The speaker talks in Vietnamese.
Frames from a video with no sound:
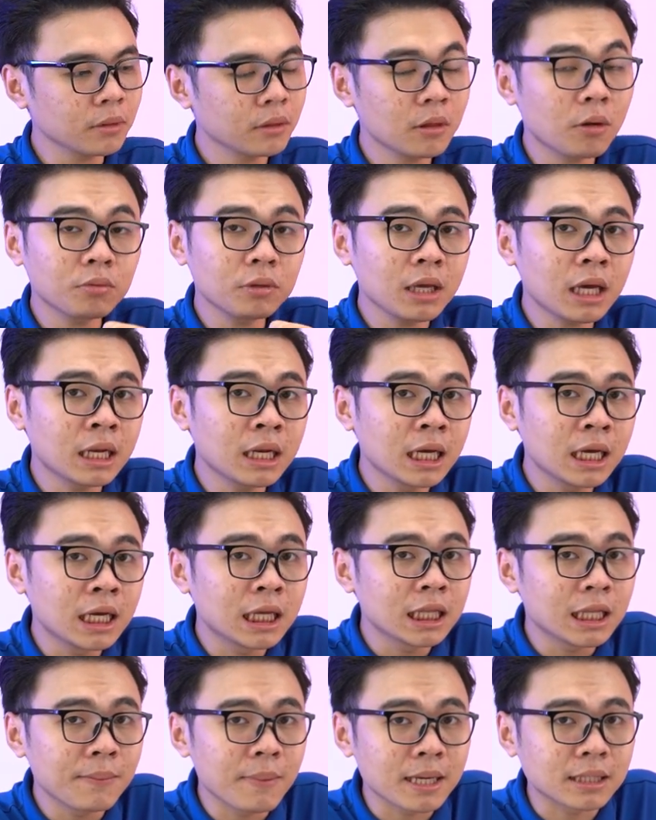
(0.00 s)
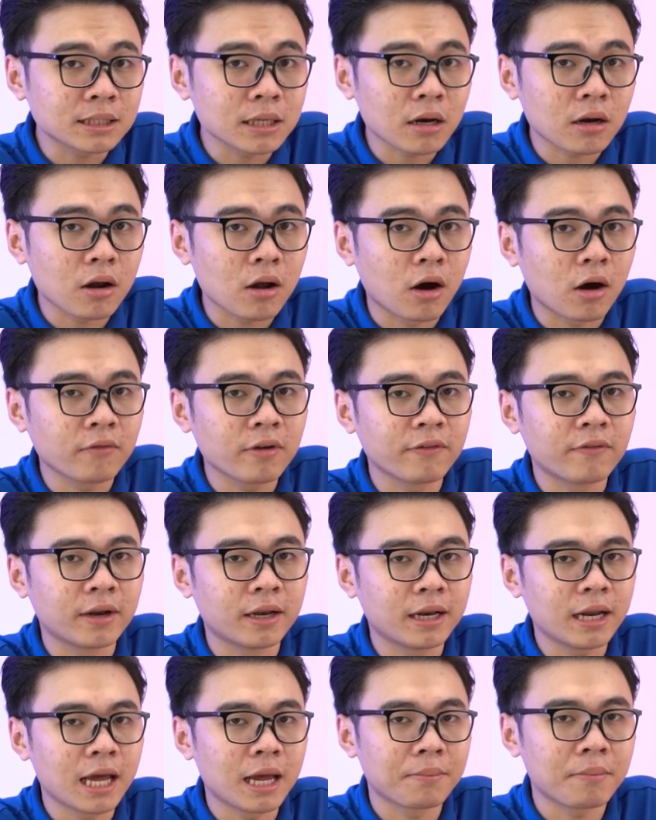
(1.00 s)
Đầu tiên thì mình sẽ nói về
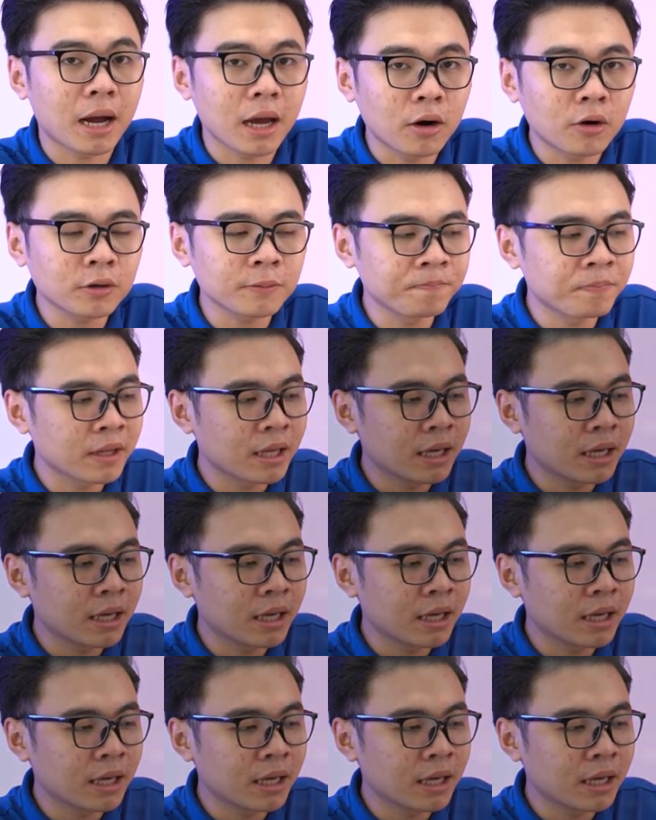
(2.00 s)
vấn đề BIOS